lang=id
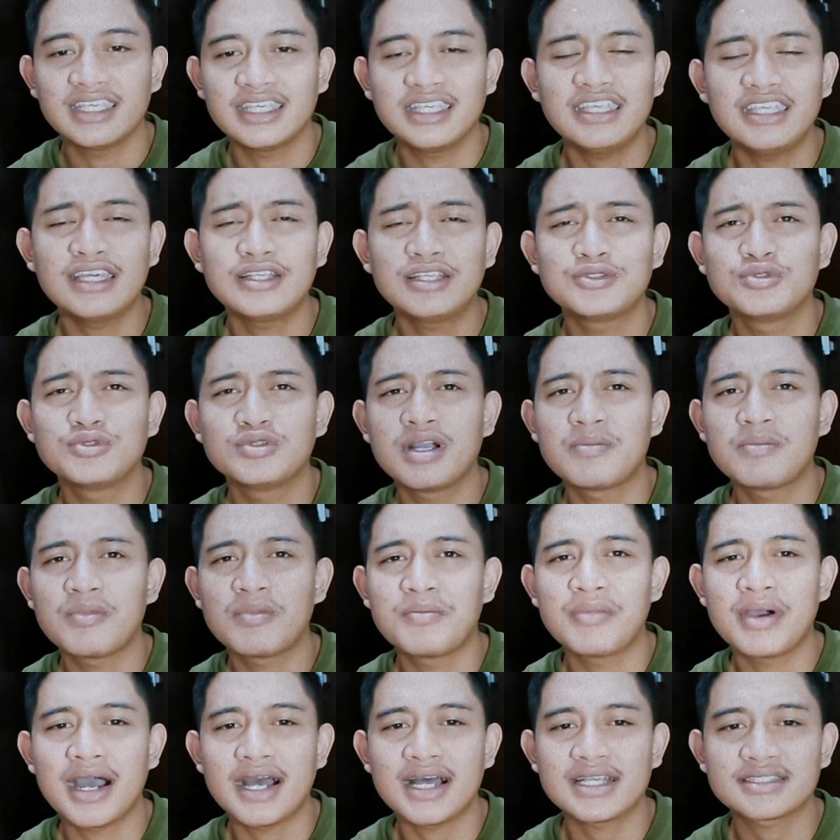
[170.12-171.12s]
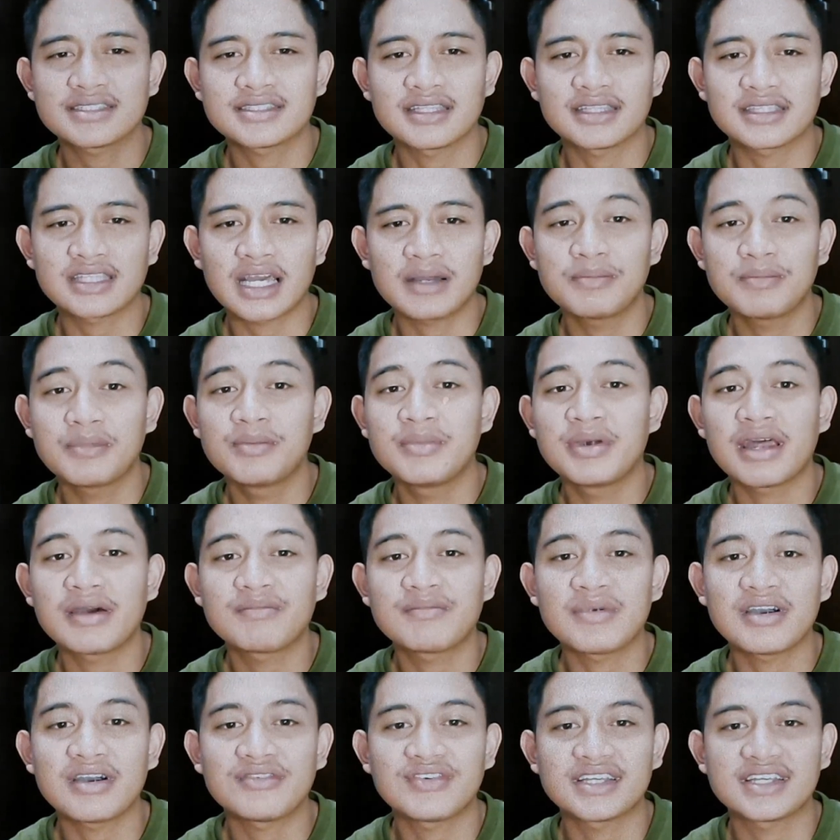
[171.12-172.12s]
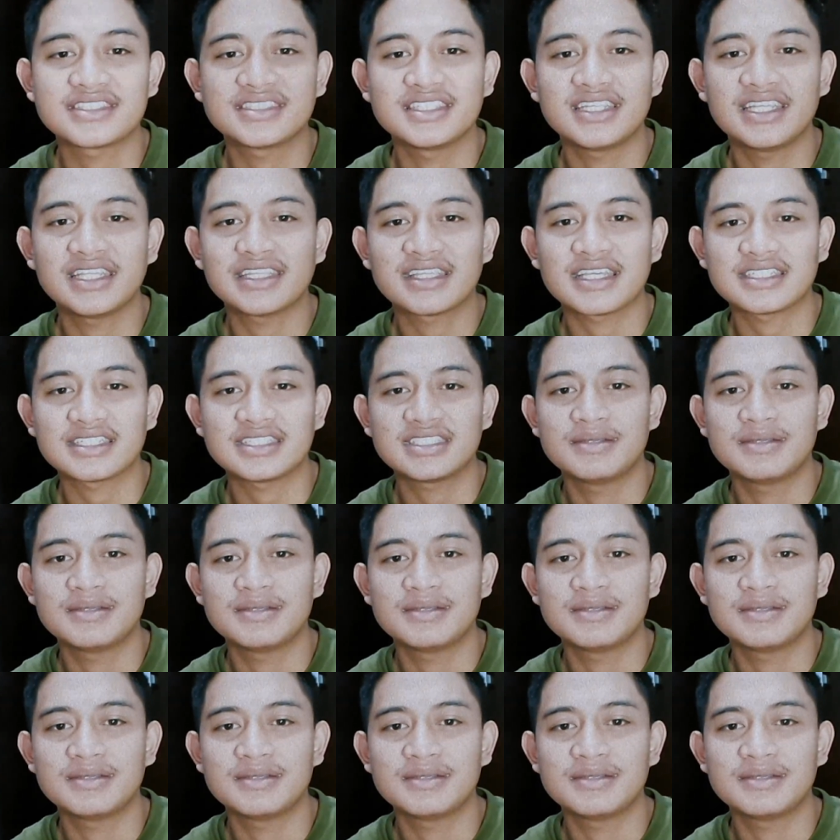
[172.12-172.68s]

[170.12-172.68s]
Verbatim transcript: ia juga membahas tentang beberapa fasilitas